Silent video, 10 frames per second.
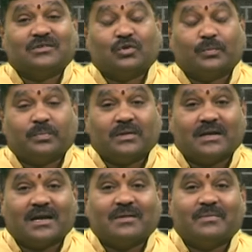
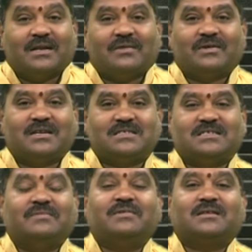తృప్తికరమైనటువంటి
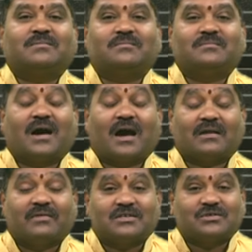జీవితం
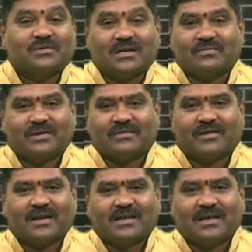అలవర్చుకున్నటువంటి
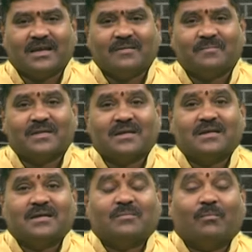వారికి
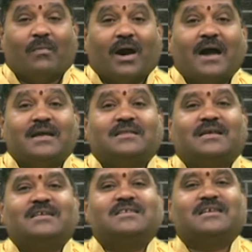మాయ
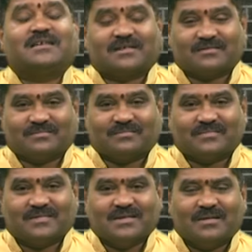దరి చేయదు
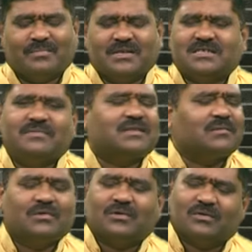మీ
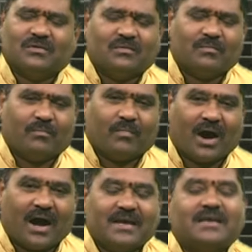జీవితంలో
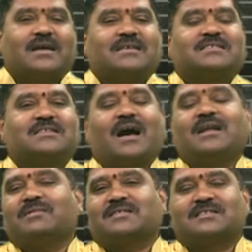మాయకిక
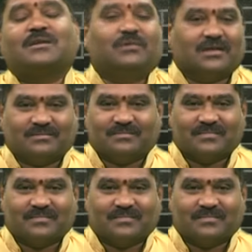స్థానం అస్సలు ఉండదు